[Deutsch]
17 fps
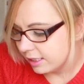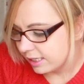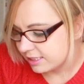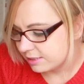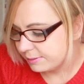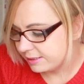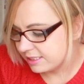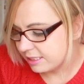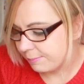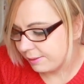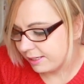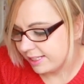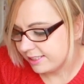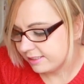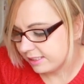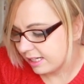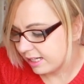Also mit dieser
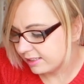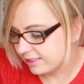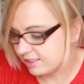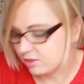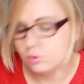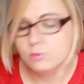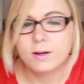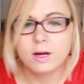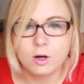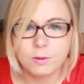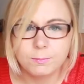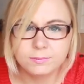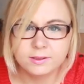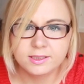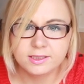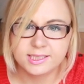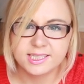Palette kann ich es überhaupt
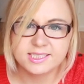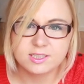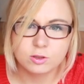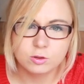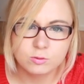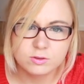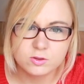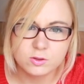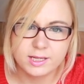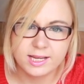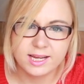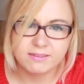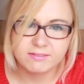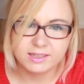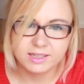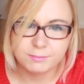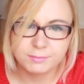nicht. Der ist auch nur so
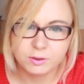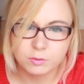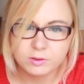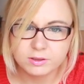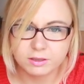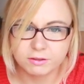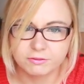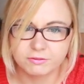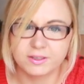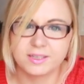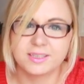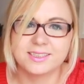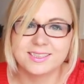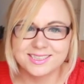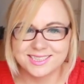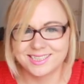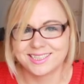leer, weil er mir
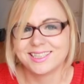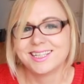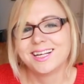runtergefallen ist.